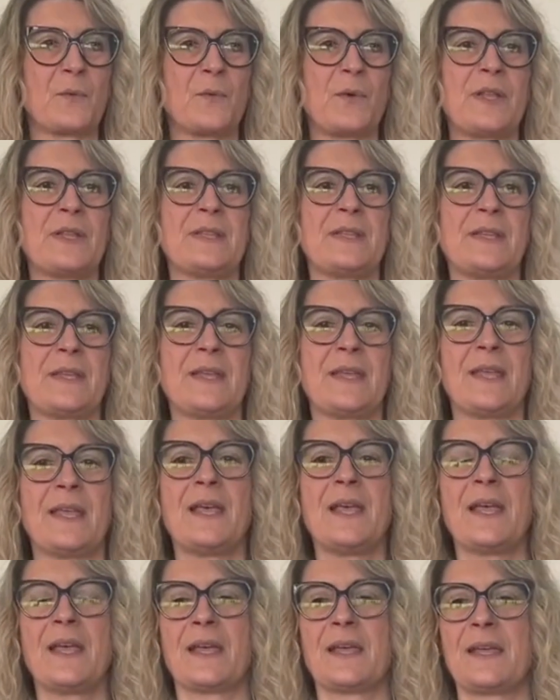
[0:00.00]
quindi
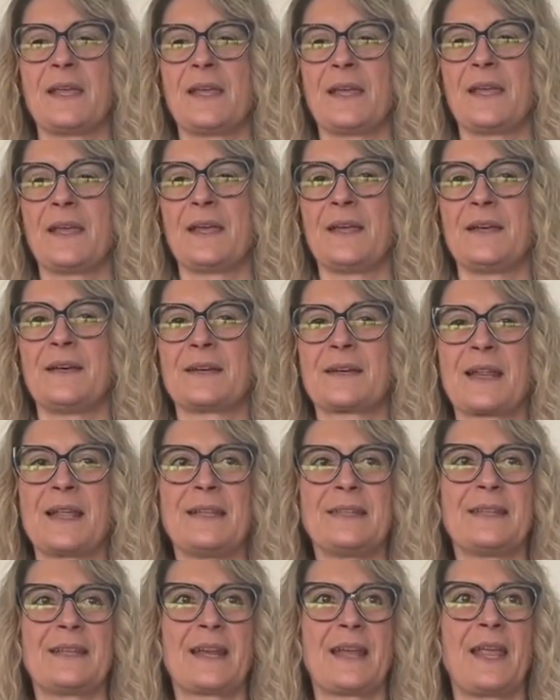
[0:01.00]
eh,
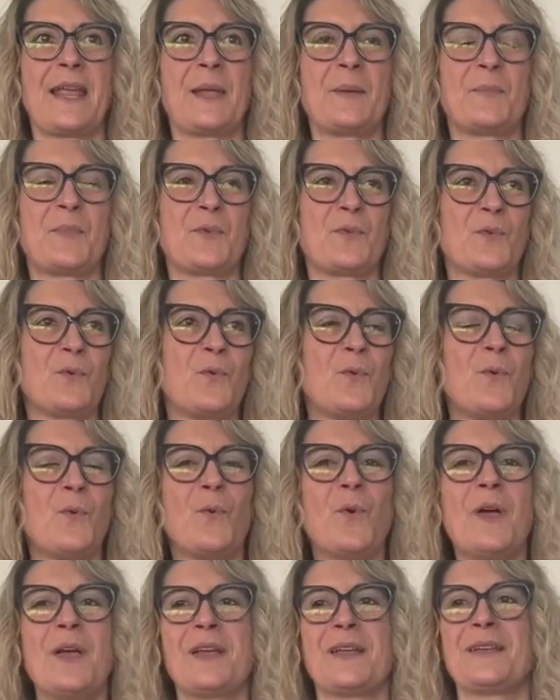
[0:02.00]
rendere
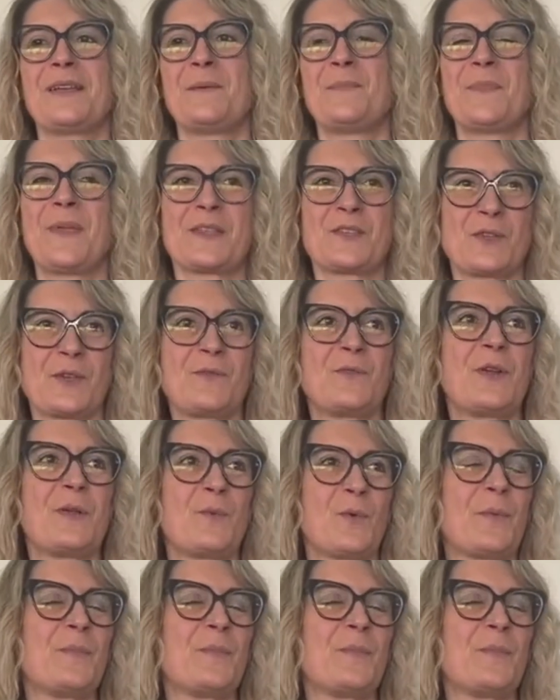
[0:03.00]
più eh, piacevole,